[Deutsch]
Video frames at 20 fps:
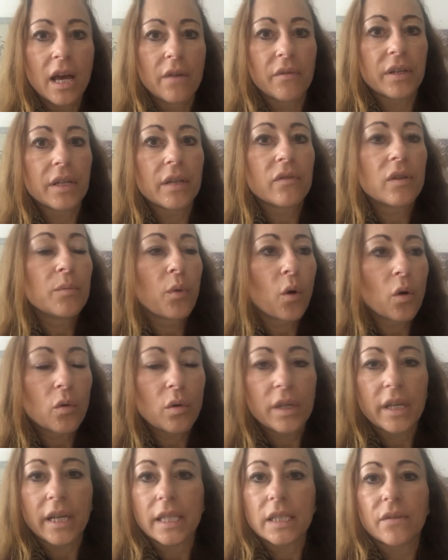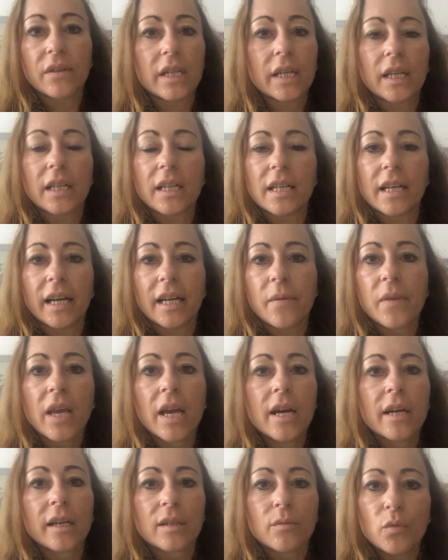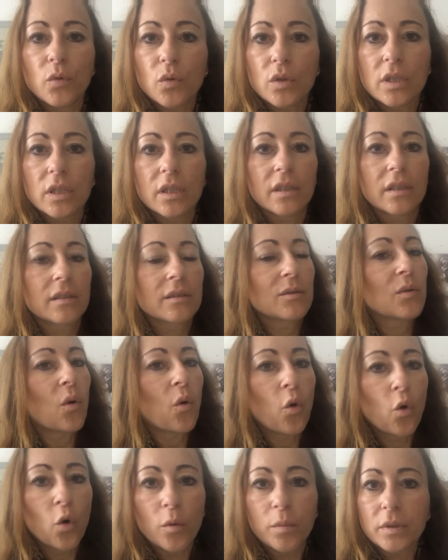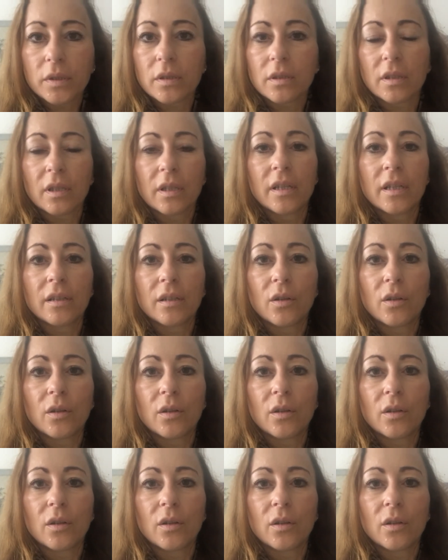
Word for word: Wenn ihr viel Brokkoli esst, wenn ihr generell Gemüse, Obst,